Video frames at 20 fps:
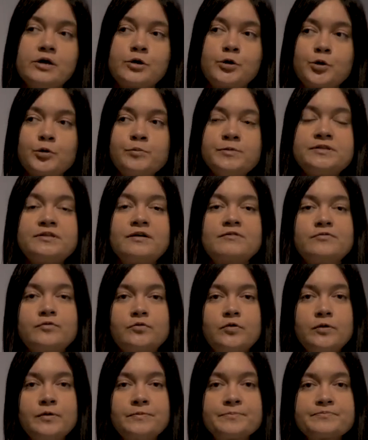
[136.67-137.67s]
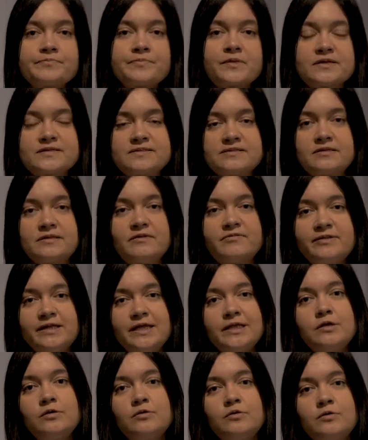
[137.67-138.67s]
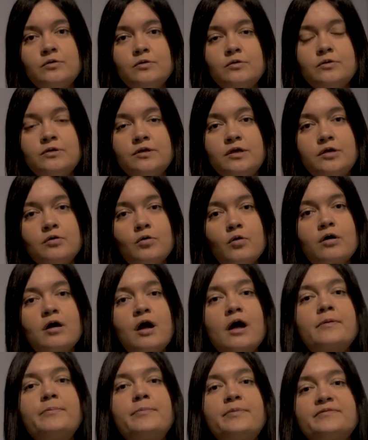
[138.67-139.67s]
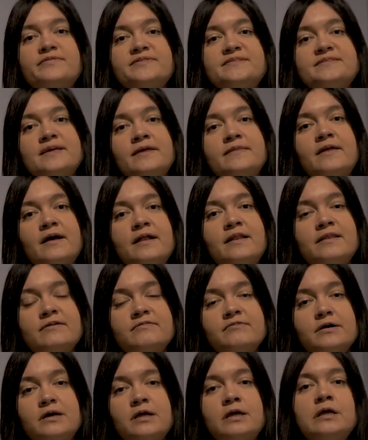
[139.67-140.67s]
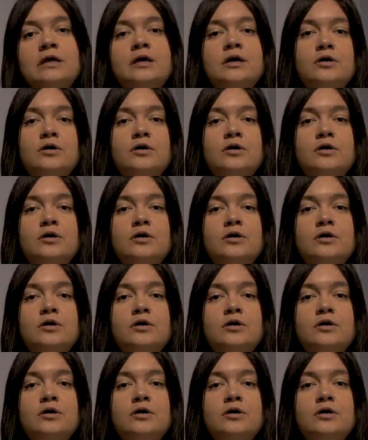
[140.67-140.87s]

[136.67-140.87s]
Кроме того, становлению ее как профессионального